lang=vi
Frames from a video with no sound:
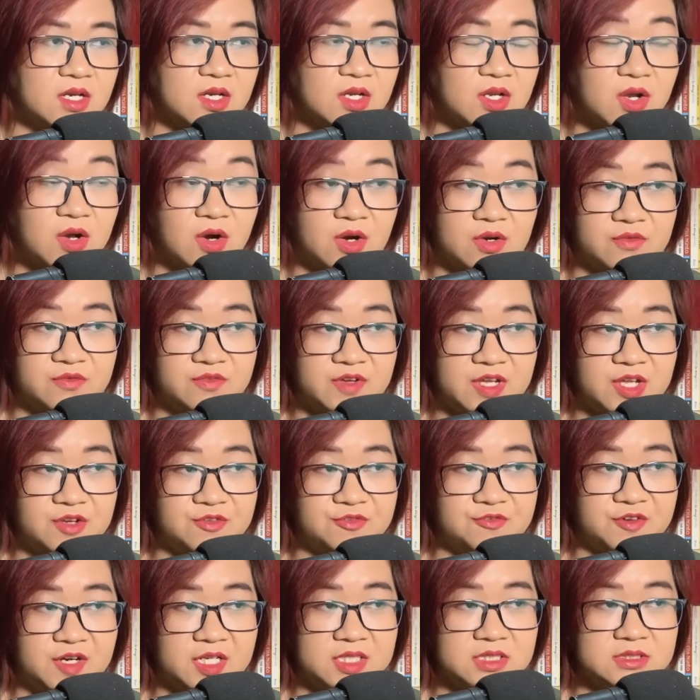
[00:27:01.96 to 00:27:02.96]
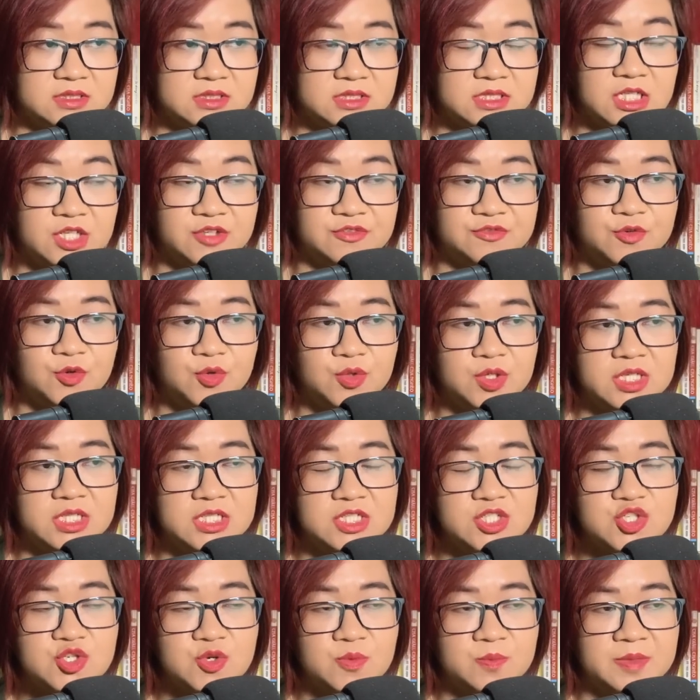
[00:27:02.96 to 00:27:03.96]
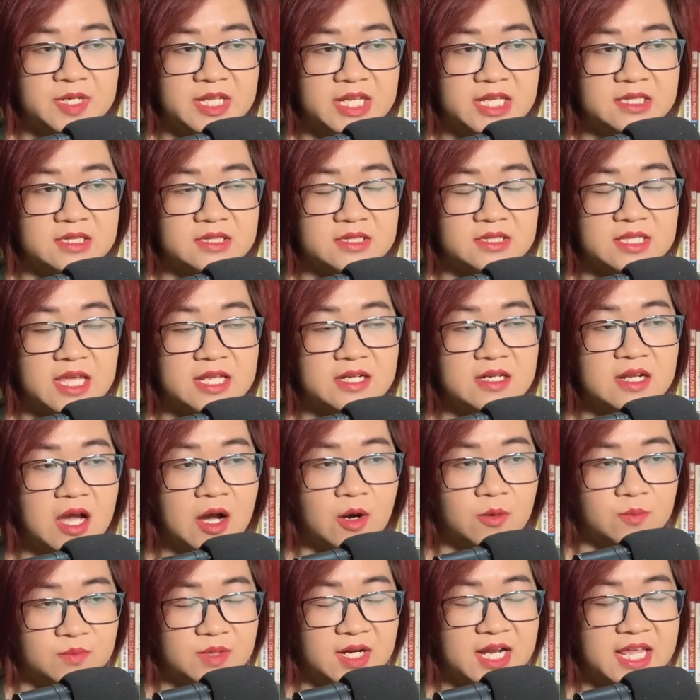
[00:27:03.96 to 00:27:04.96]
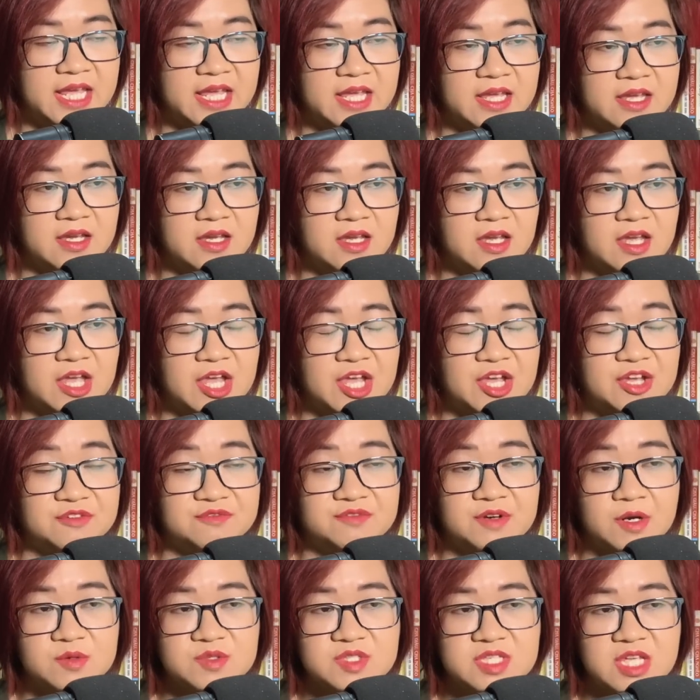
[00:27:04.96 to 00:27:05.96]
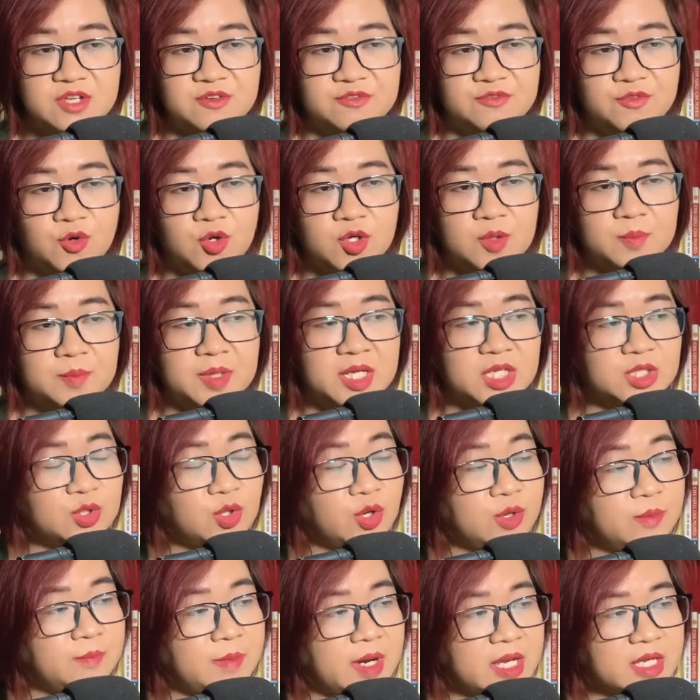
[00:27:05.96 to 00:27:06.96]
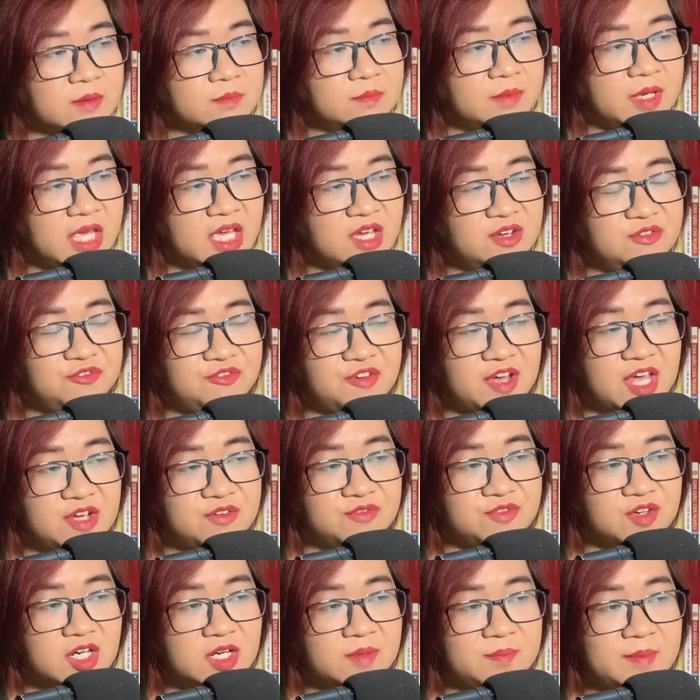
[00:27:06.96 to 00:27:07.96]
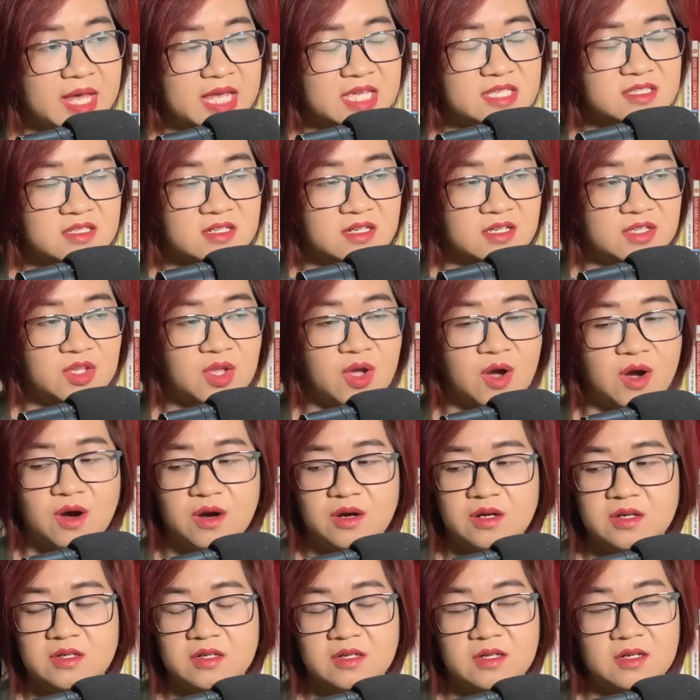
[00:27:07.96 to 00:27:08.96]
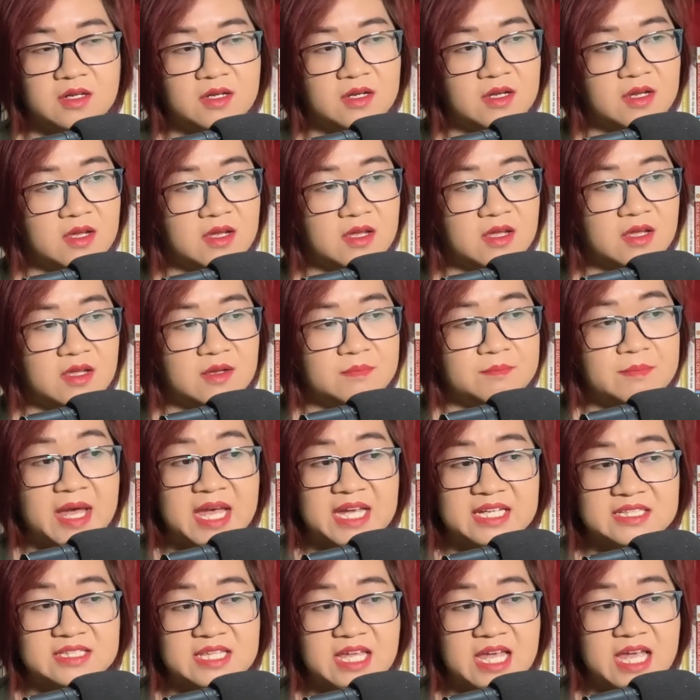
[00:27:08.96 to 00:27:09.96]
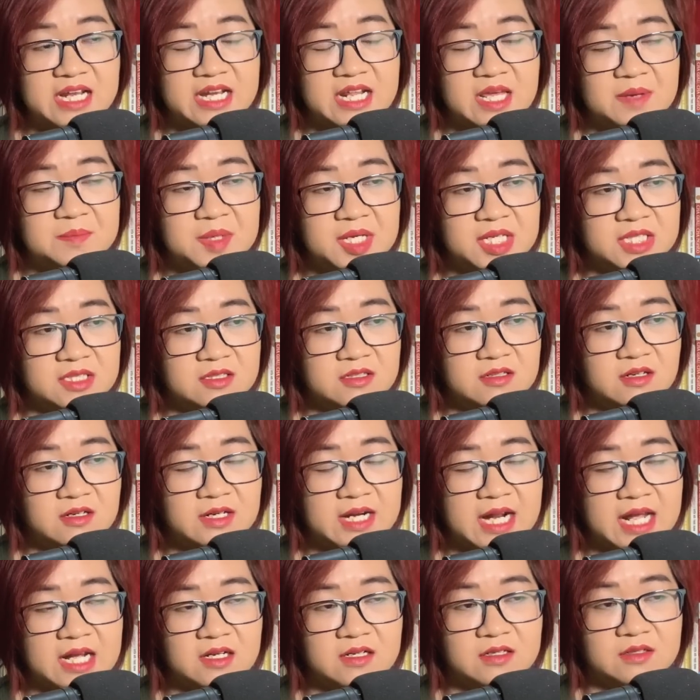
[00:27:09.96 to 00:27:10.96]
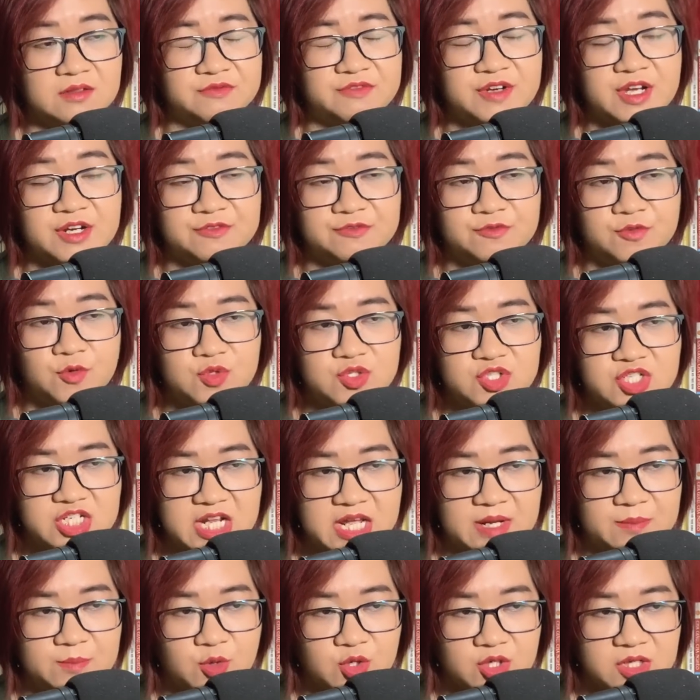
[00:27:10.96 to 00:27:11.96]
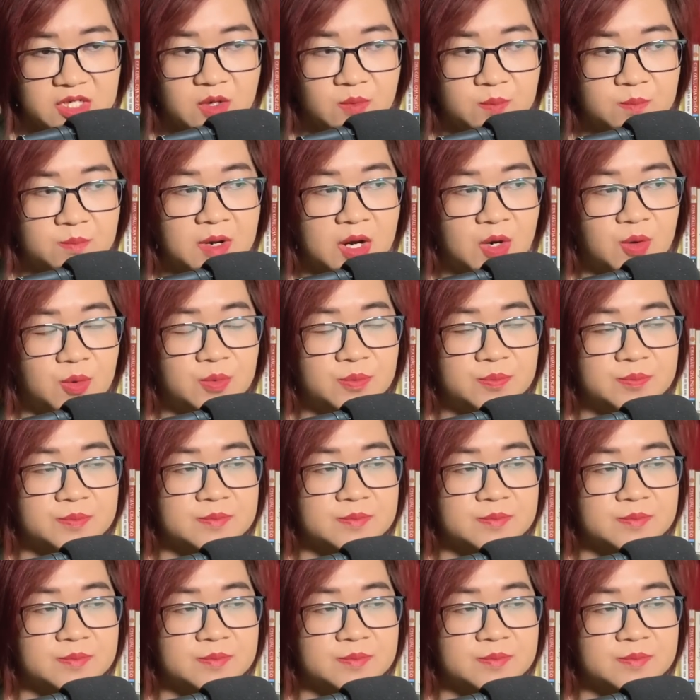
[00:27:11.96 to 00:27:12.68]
Còn về phần người phụ nữ trung niên tên Hồng Lê, vào giây phút bị tôi mạnh mẽ phá vỡ ma giới nhỏ, bà ta đã bị thương nặng và phun ra một đống máu.